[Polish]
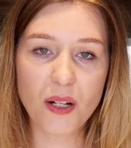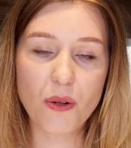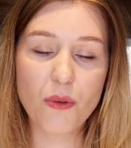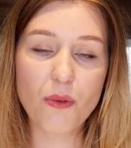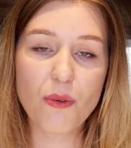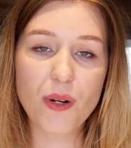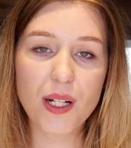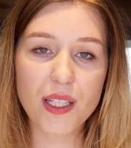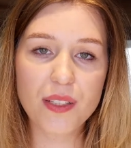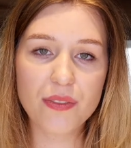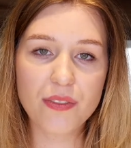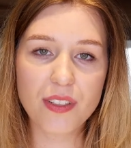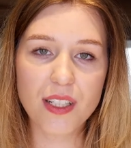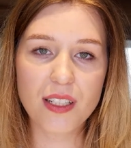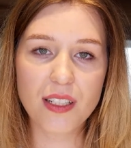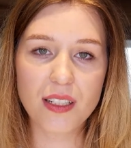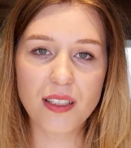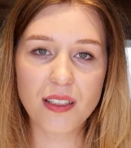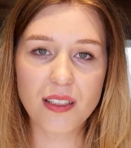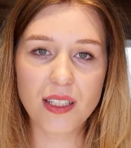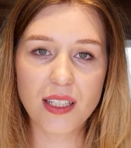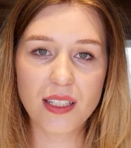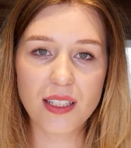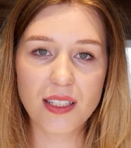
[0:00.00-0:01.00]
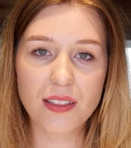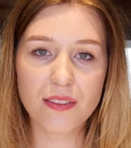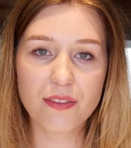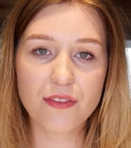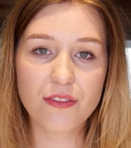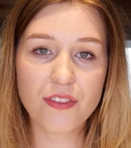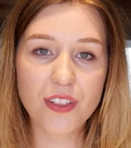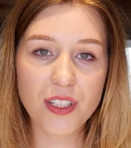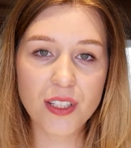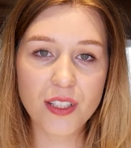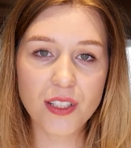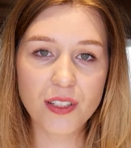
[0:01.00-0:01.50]
Łatwiej je
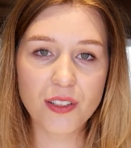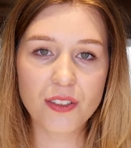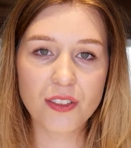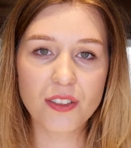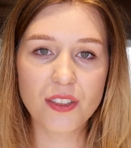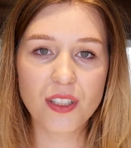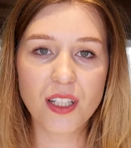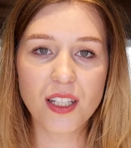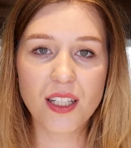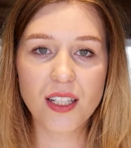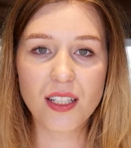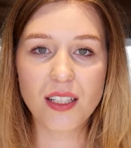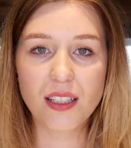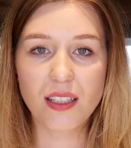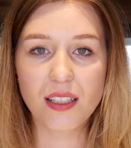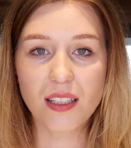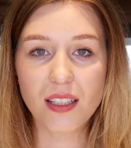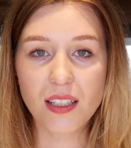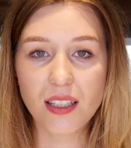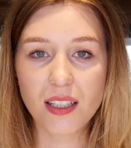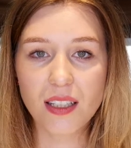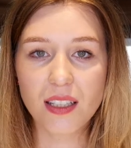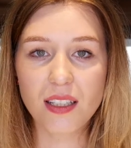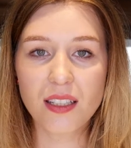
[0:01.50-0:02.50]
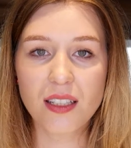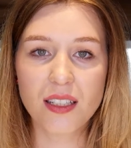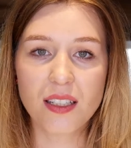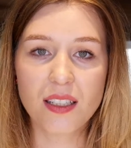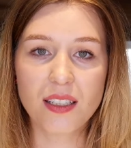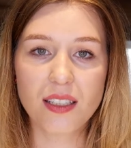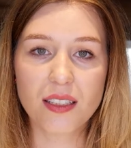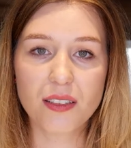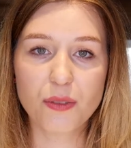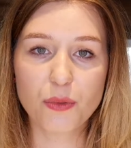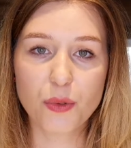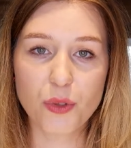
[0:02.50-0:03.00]
wygiąć i
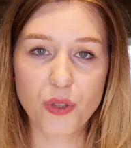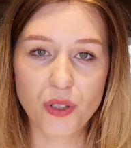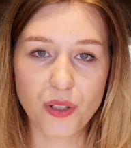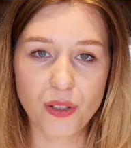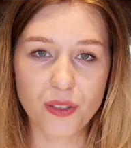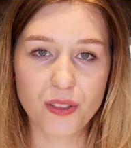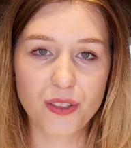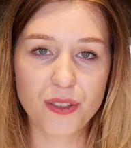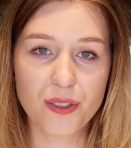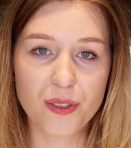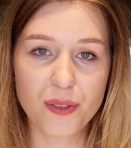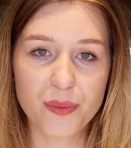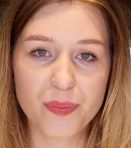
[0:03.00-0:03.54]
uszkodzić.